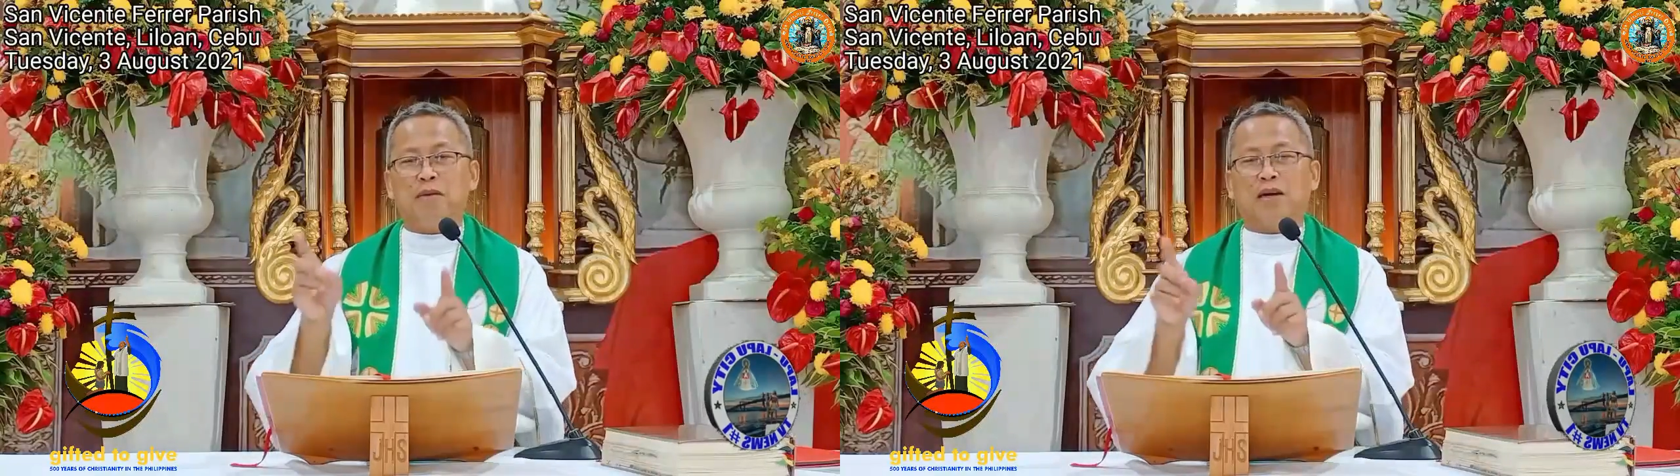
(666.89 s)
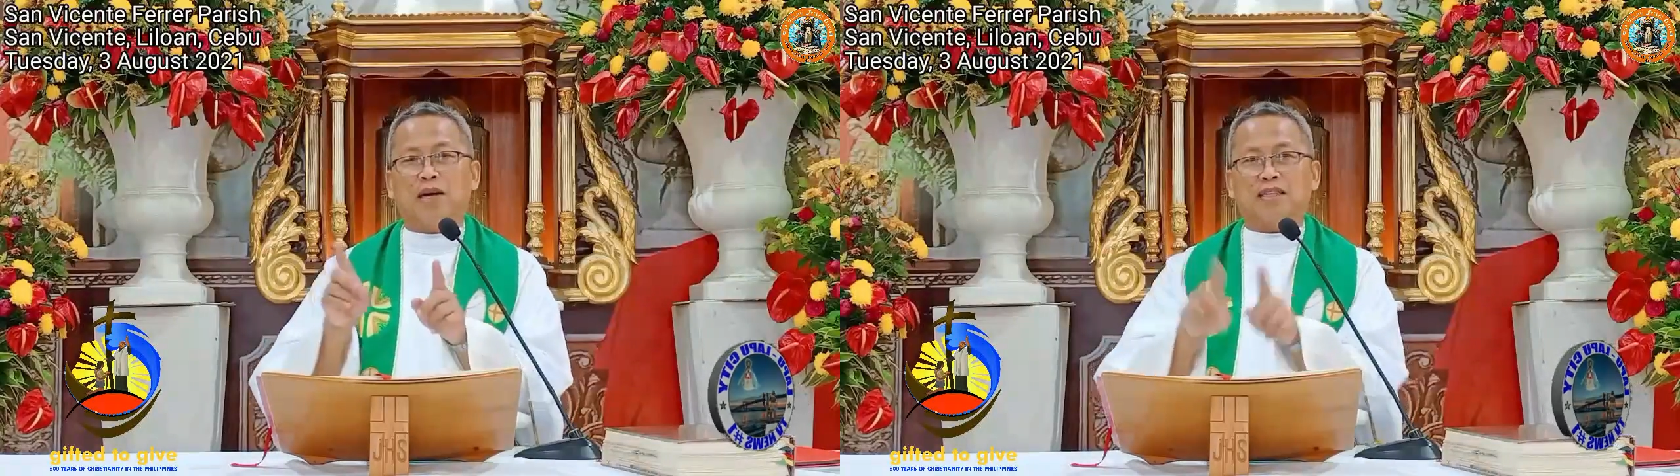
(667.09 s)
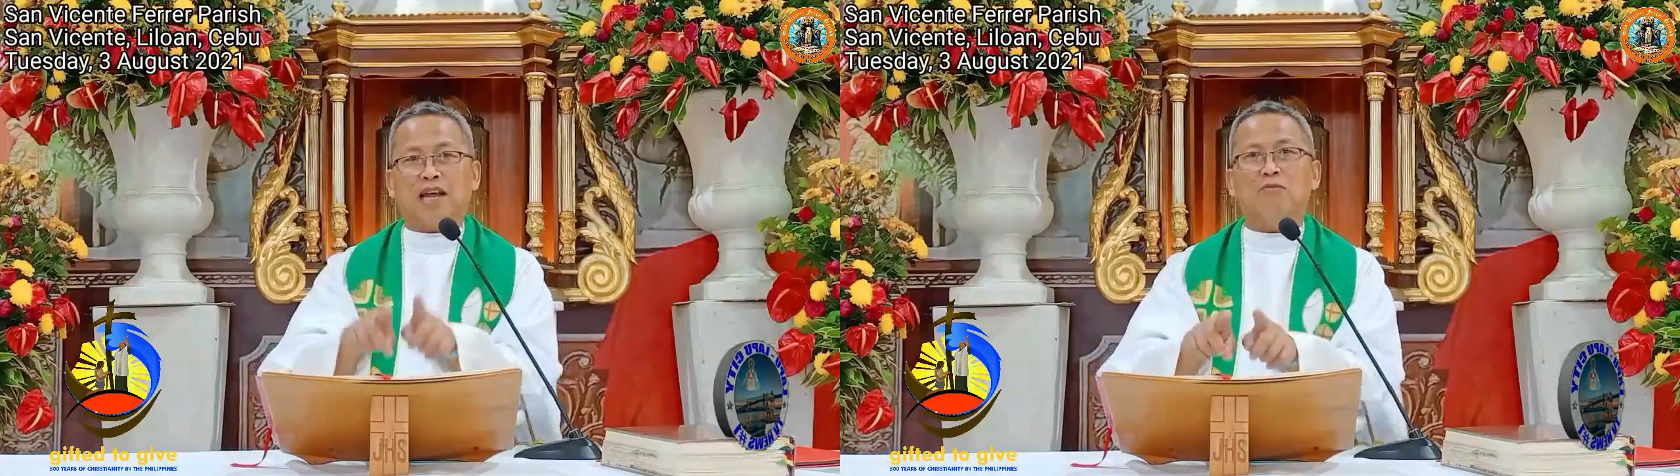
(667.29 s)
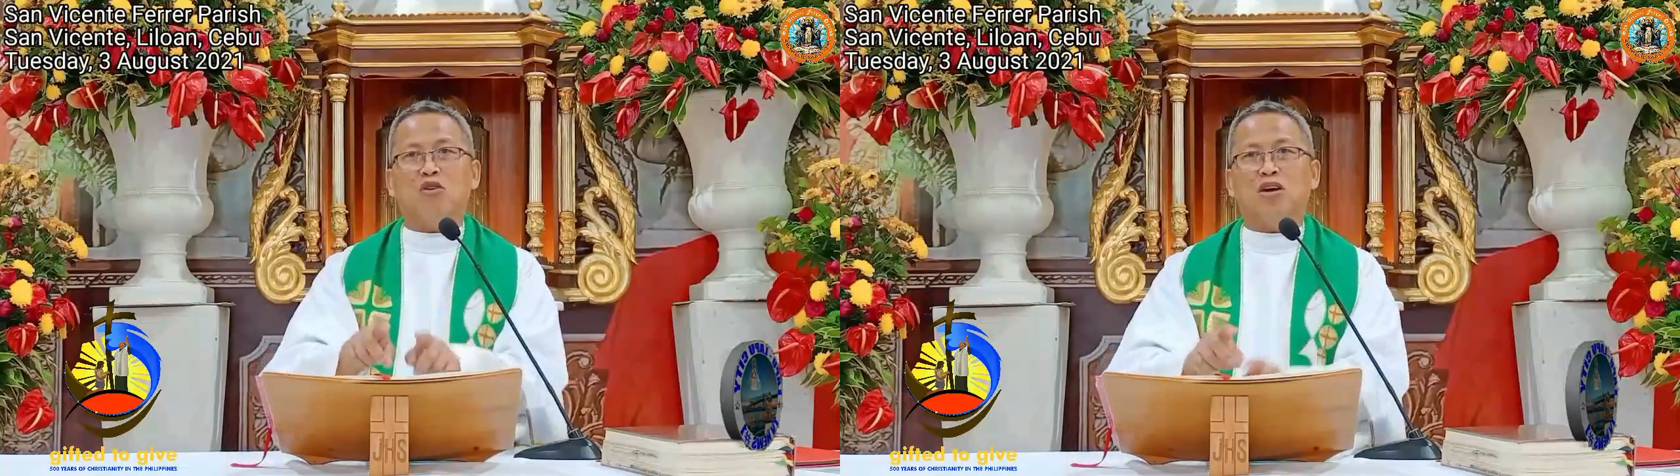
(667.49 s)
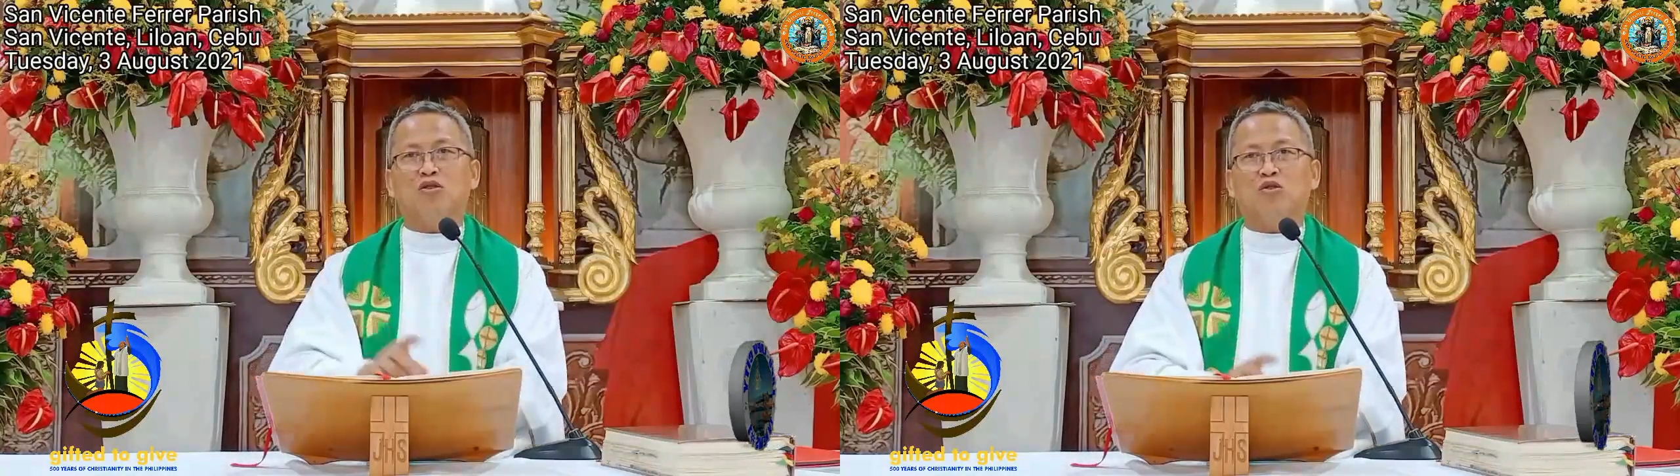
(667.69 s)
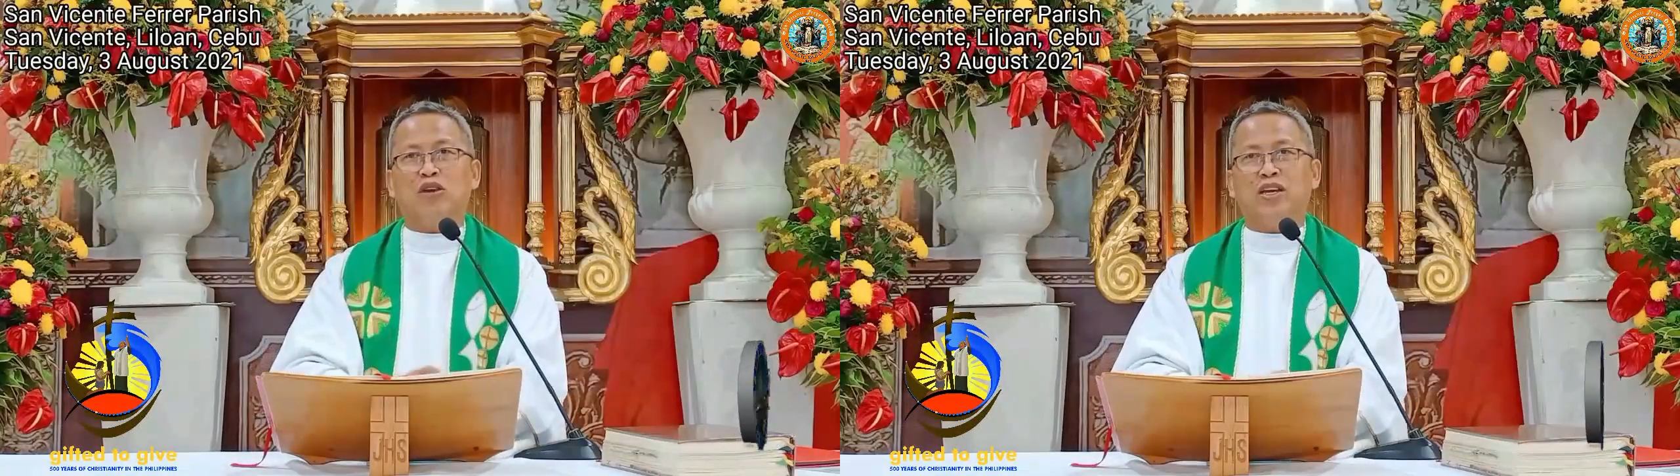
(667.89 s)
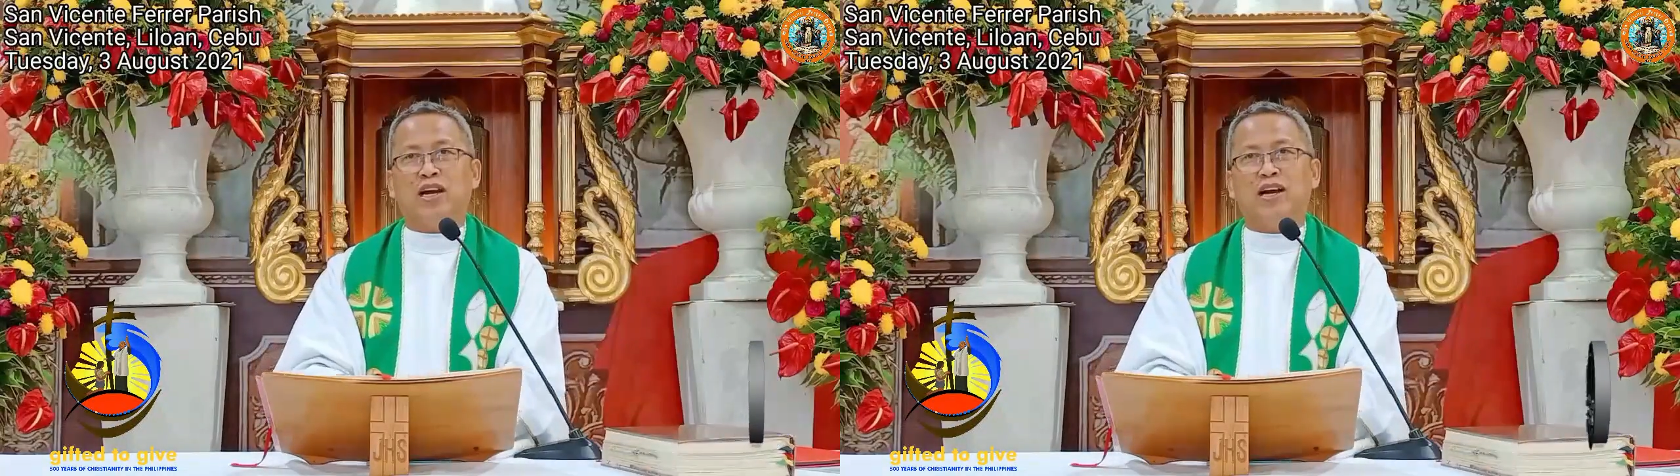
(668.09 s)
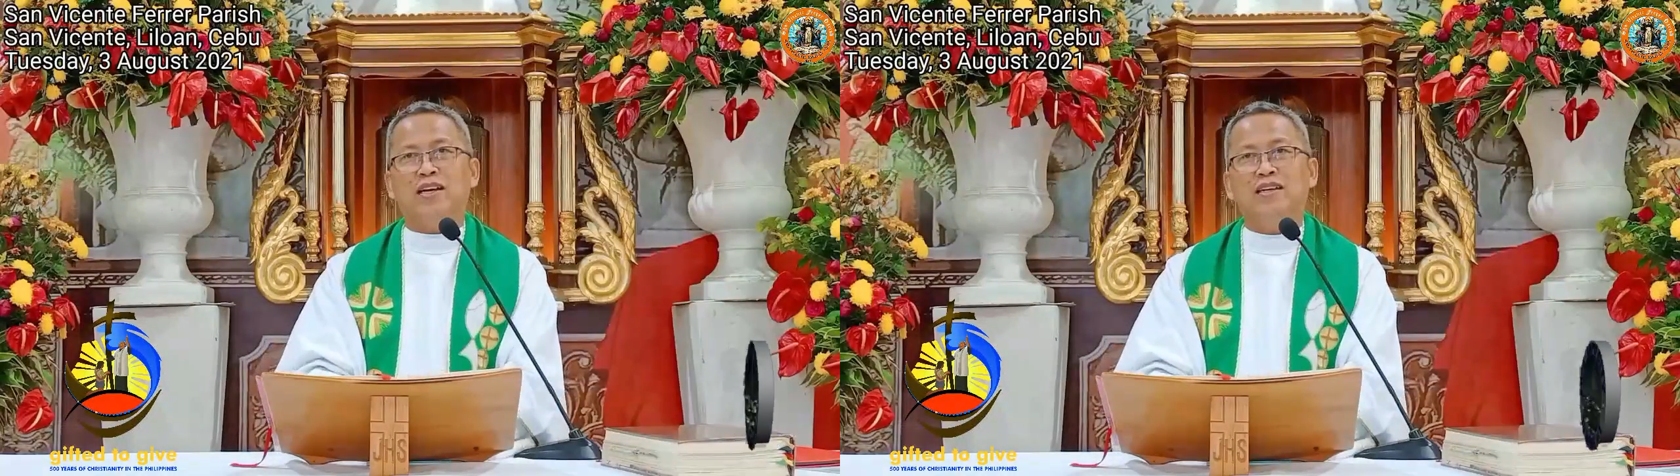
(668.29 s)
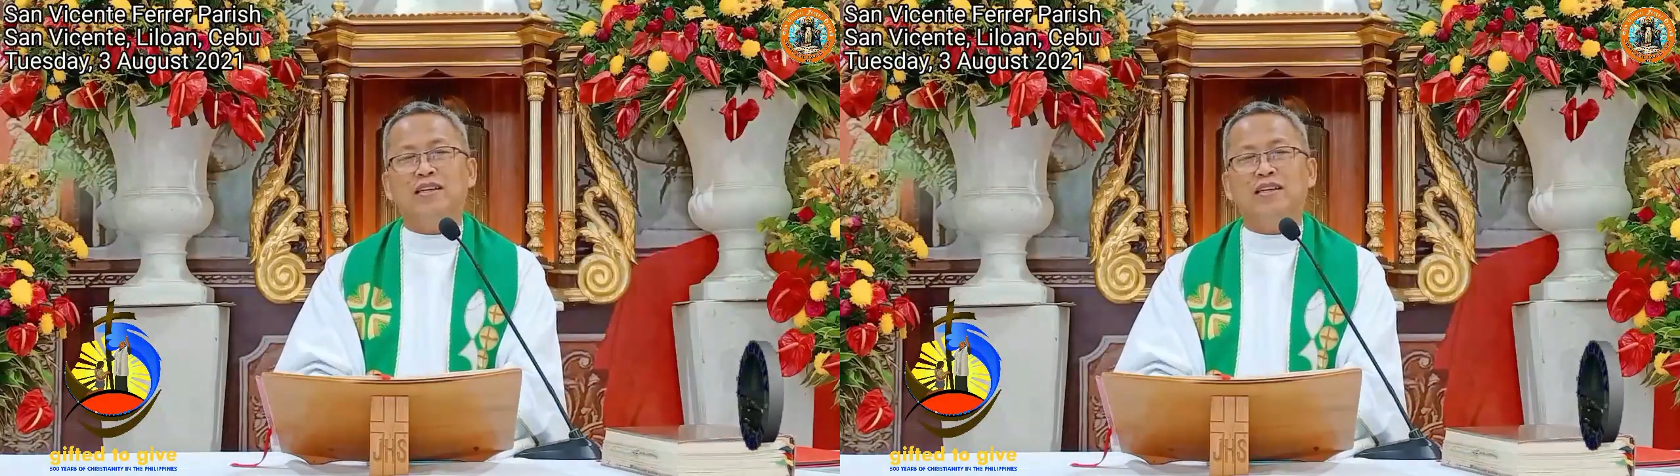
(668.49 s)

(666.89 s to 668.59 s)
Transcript: magkasal mo karon tuiga